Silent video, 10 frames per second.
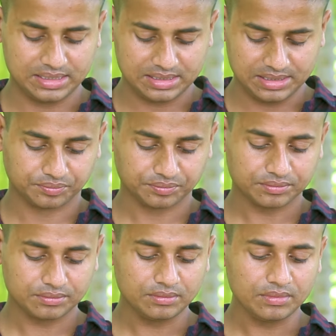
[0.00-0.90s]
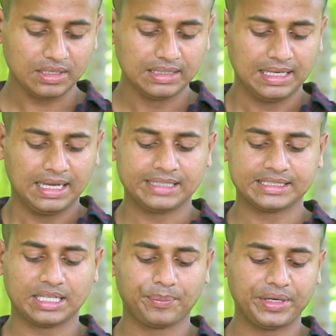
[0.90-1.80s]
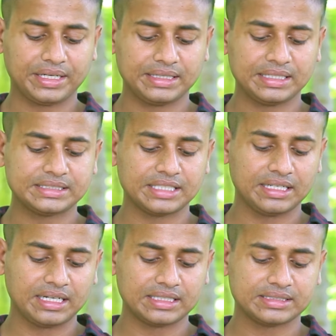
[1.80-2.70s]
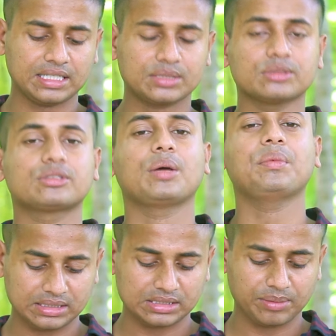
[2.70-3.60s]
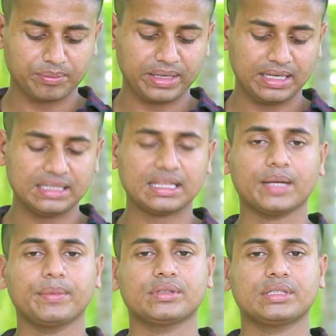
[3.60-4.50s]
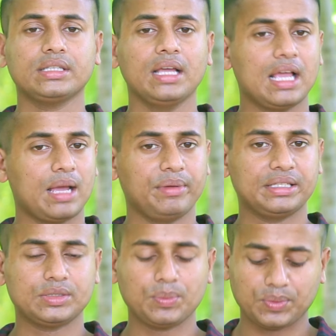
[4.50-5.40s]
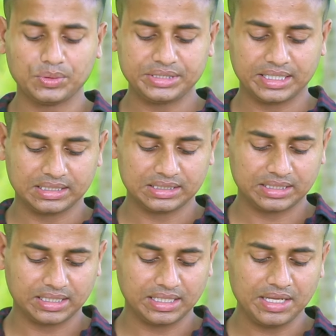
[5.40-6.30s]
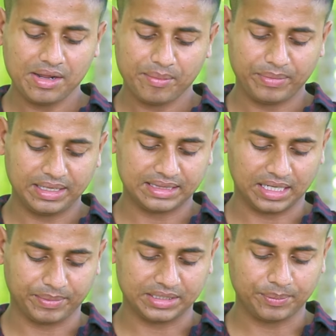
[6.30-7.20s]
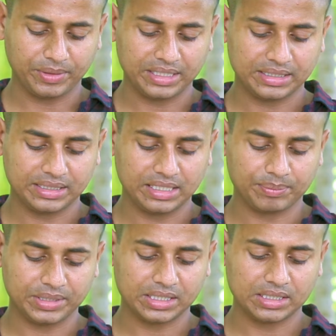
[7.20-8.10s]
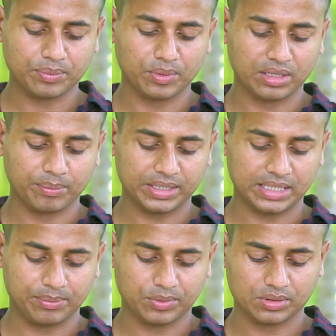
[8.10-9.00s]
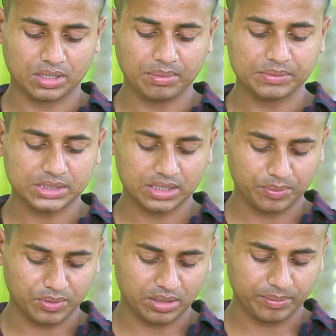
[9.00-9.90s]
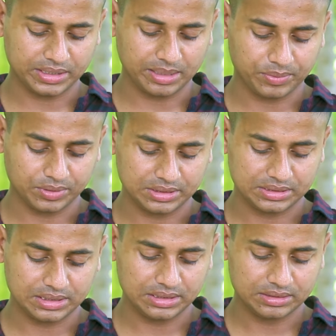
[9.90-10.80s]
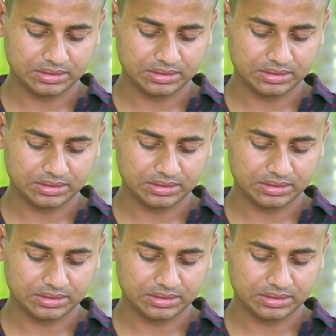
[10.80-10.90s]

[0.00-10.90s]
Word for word: দিচ্ছি আচ্ছা তারপর এখান থেকে জেন্ডারটা সিলেক্ট করতে হবে জিনিসটা মেলই থাকবে অর্থাৎ আমি যেহেতু পুরুষ সেক্ষেত্রে জাস্ট এখানে মেল থাকবে তারপর এখান থেকে আপনাদেরকে একটা ফোন নাম্বার টাইপ করতে হবে আমি জাস্ট একটা ফোন নাম্বার টাইপ করে দিচ্ছি